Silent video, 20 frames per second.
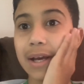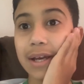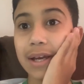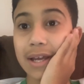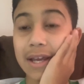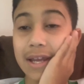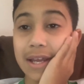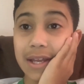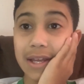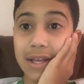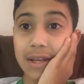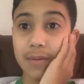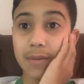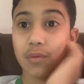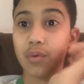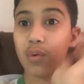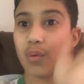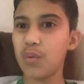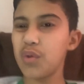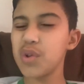é,
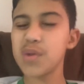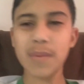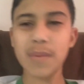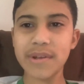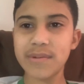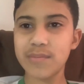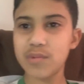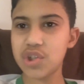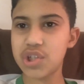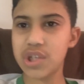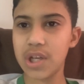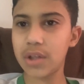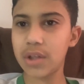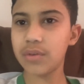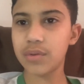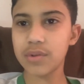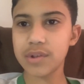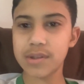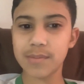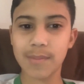com os mesmos
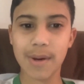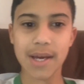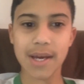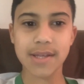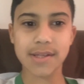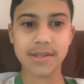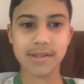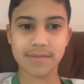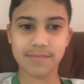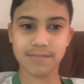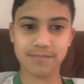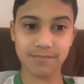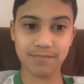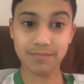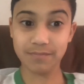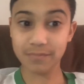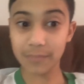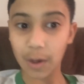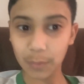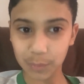títulos, mas
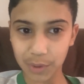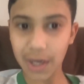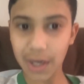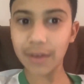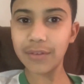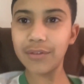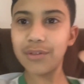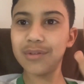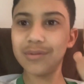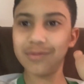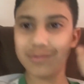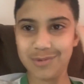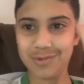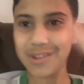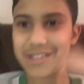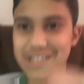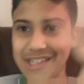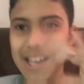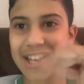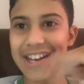alterando o
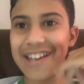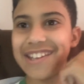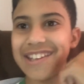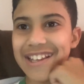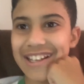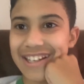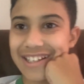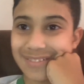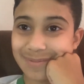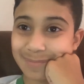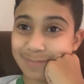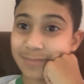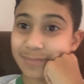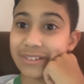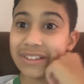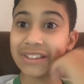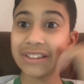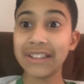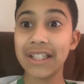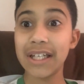design dele.
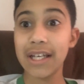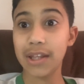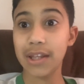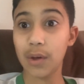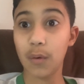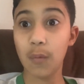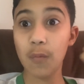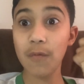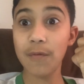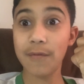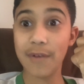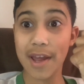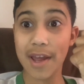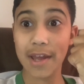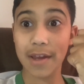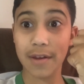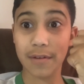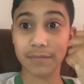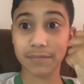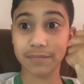Então,
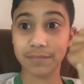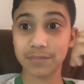vem.